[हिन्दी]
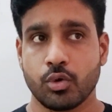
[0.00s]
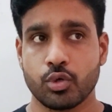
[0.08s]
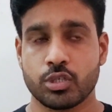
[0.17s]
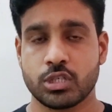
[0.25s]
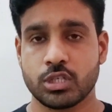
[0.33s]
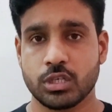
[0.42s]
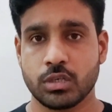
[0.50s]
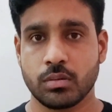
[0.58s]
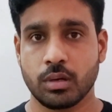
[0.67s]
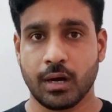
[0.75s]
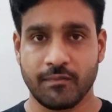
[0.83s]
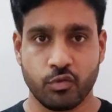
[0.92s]
कुछ
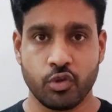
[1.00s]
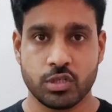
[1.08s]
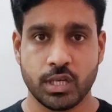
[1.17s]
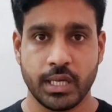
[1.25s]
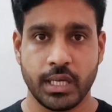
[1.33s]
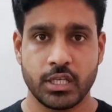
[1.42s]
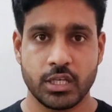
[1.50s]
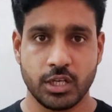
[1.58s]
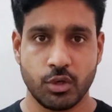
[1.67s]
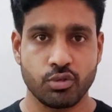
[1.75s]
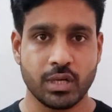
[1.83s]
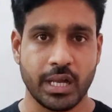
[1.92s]
हफ्तों से ये चीज़
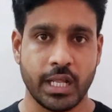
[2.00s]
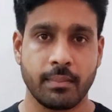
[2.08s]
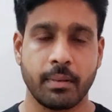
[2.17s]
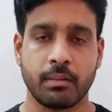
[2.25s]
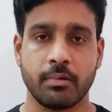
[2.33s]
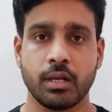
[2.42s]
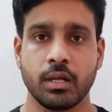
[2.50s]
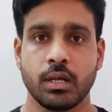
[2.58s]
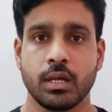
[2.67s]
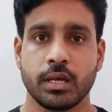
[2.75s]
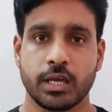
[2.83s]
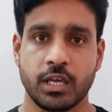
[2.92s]
न्यूज़ आ रही है बार बार
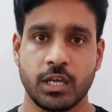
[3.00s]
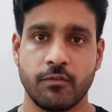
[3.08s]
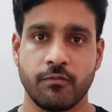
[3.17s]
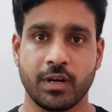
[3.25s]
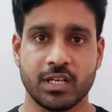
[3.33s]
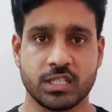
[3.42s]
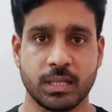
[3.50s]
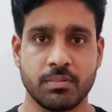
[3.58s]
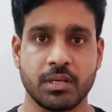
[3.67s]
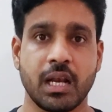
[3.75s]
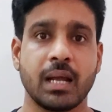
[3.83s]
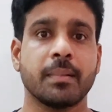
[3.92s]
कि
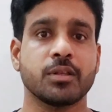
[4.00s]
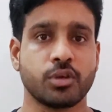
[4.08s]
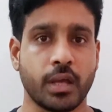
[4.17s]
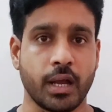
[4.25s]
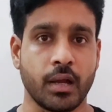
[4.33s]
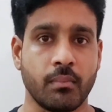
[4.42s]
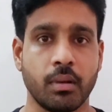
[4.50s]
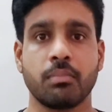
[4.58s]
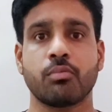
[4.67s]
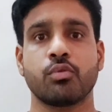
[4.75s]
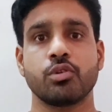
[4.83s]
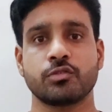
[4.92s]
व्हाट्सएप चलना बंद हो जाएगा
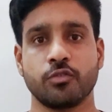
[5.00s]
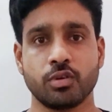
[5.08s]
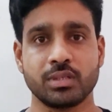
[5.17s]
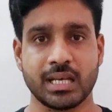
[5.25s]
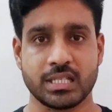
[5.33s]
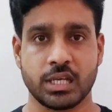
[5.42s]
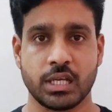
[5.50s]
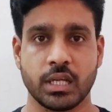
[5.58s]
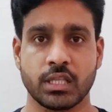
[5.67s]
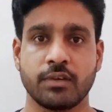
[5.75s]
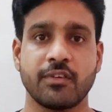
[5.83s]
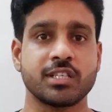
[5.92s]
मतलब कुछ फ़ोन ऐसे हैं
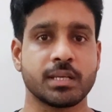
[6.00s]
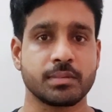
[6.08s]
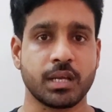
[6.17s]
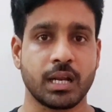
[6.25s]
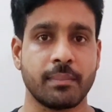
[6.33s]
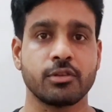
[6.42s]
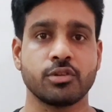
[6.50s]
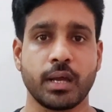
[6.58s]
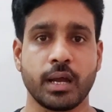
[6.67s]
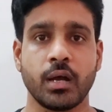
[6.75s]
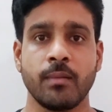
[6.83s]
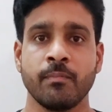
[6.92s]
इनके अंदर व्हाट्सएप चलना बंद हो
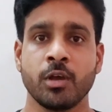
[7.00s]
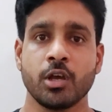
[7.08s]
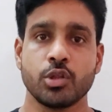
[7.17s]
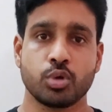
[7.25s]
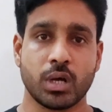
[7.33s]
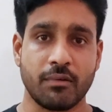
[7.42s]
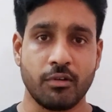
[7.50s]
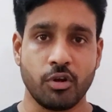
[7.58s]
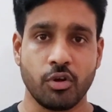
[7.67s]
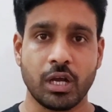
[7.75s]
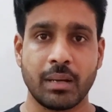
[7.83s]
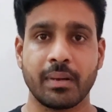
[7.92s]
जाएगा तो काफ़ी
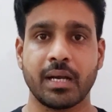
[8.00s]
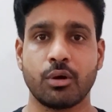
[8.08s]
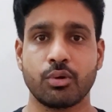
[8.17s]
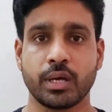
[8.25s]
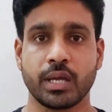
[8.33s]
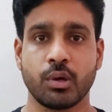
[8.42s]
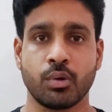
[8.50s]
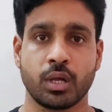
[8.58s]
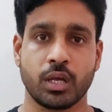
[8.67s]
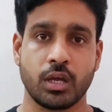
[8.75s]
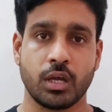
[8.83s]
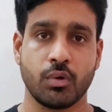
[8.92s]
लोगों को यहाँ पर डाउट है कि
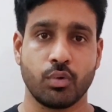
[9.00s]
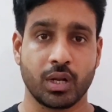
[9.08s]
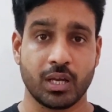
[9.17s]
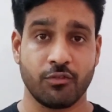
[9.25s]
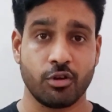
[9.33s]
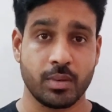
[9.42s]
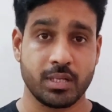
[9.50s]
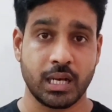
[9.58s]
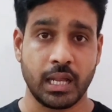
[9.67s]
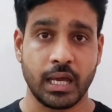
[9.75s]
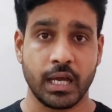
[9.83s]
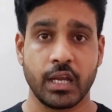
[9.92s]
उनके उनके फ़ोन में
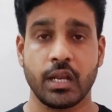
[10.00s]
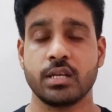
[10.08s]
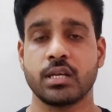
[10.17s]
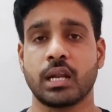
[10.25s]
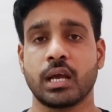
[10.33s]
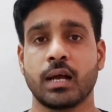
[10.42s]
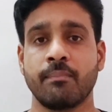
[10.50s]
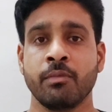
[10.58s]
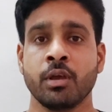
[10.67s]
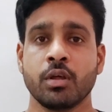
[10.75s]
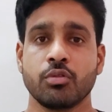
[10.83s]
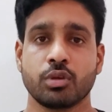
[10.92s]
चलेगा या नहीं चलेगा
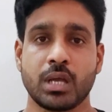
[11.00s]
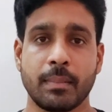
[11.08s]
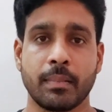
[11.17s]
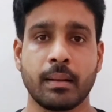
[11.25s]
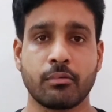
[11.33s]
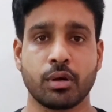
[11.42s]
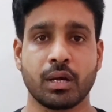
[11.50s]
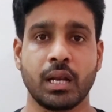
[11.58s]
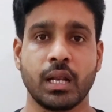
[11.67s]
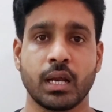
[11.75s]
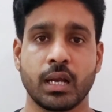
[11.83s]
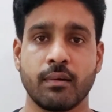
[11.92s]
तो यहाँ पर मैं आपको
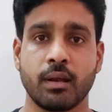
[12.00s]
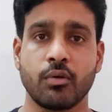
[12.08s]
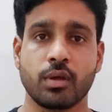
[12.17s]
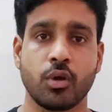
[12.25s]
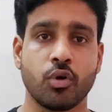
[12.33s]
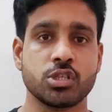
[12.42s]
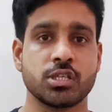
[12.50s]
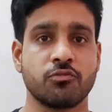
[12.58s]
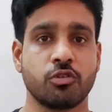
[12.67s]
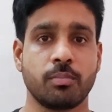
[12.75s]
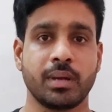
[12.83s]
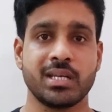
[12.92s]
क्लियर करने वाला हूँ कि कौन से
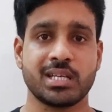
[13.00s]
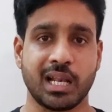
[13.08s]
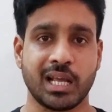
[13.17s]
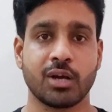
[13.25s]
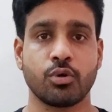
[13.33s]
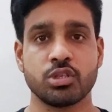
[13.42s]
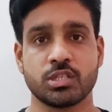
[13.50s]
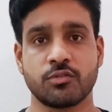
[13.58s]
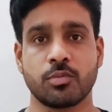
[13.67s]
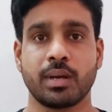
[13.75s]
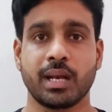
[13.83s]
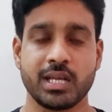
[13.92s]
फ़ोन में ये चलेगा कौन से
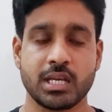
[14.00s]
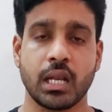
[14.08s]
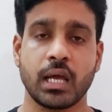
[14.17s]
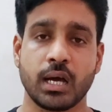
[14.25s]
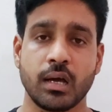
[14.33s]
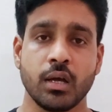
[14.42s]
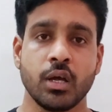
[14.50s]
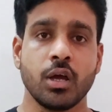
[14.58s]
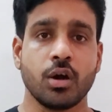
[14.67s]
फ़ोन में नहीं चलेगा